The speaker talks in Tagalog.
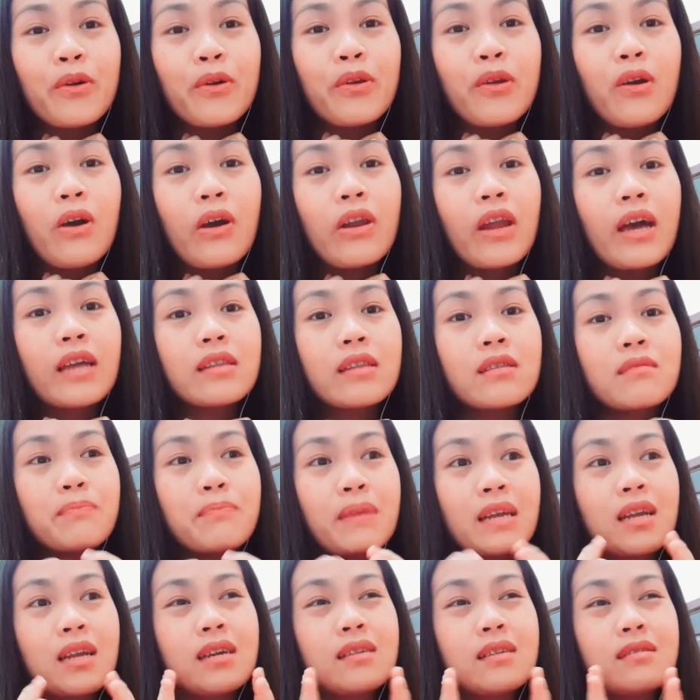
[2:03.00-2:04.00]
po yon at
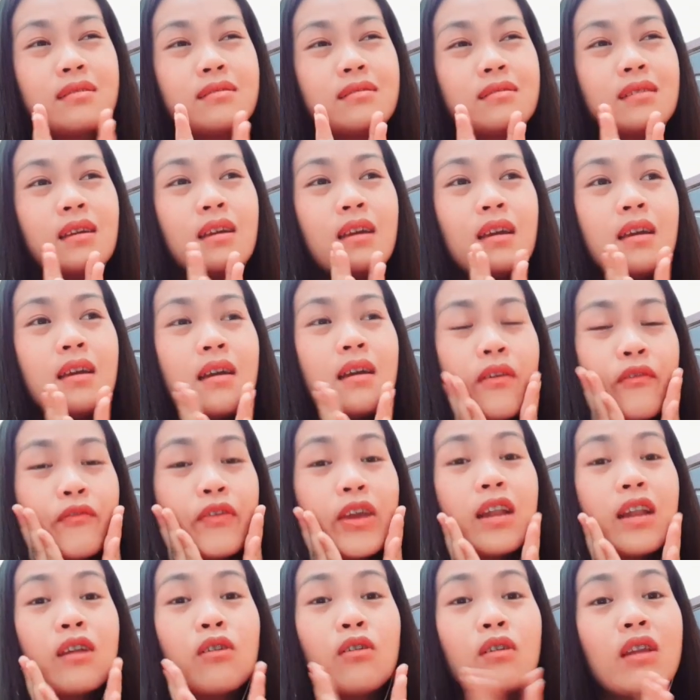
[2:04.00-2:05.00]
parang
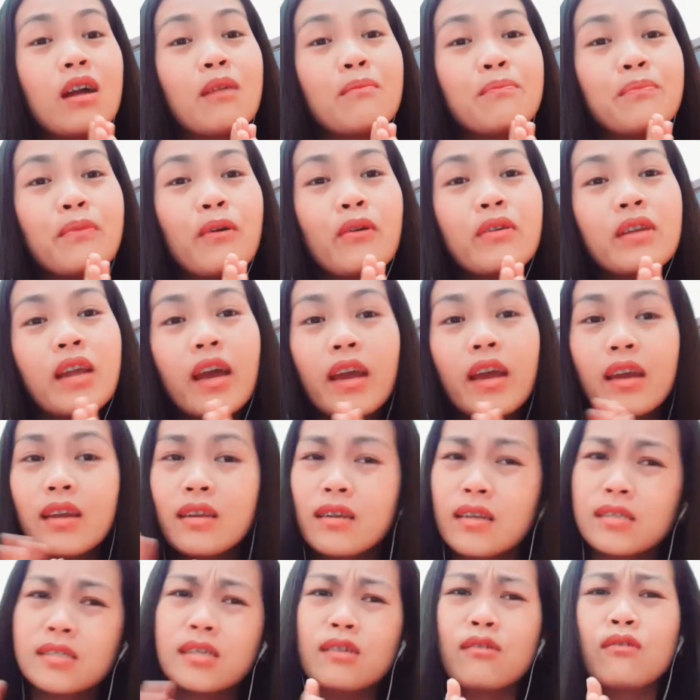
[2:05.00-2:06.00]
feel ko lang po na
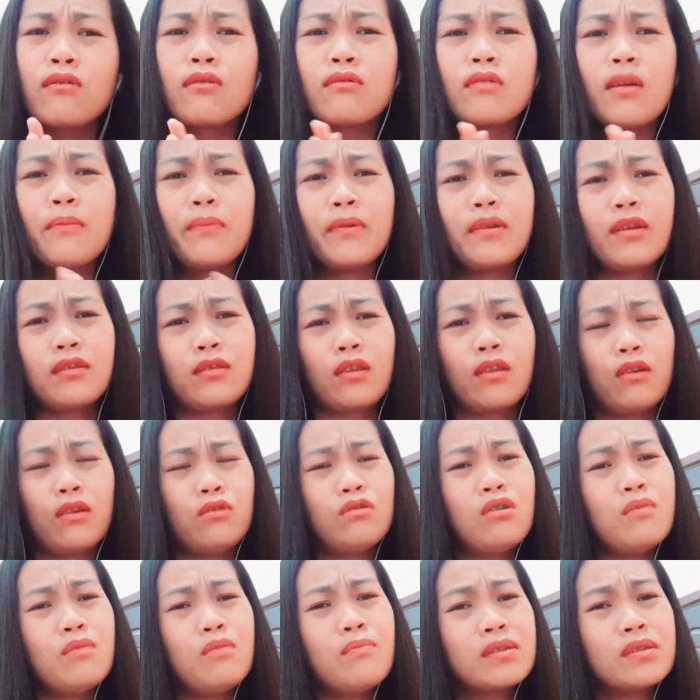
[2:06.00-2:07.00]
hindi siguro niya pinatay
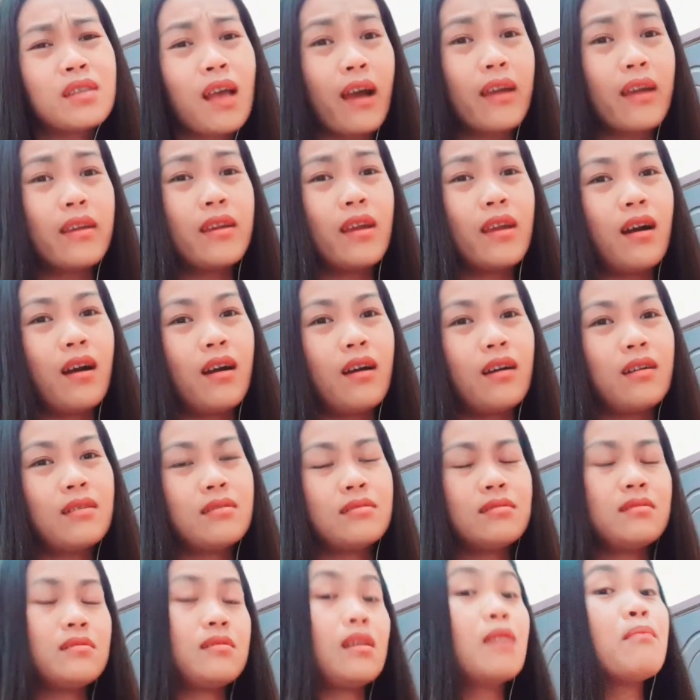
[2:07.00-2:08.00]
yun. Di ba
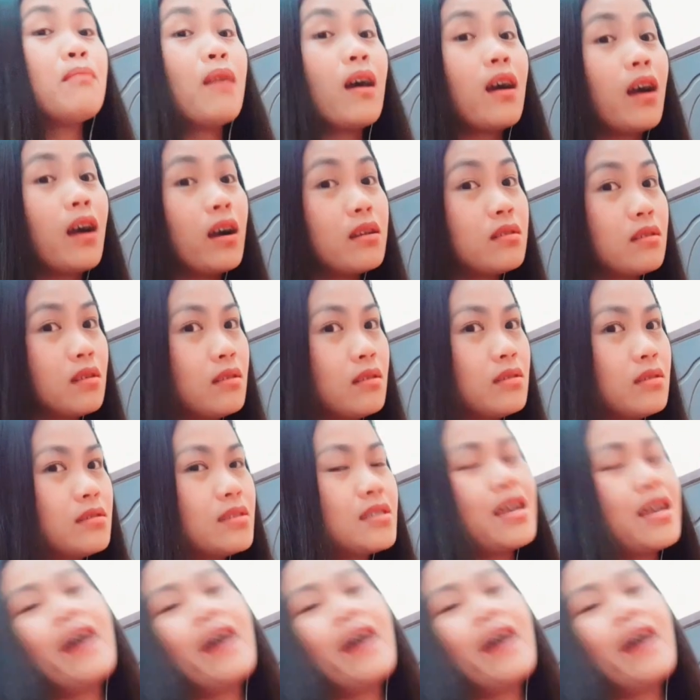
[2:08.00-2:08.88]
sayang? Di ba ganun?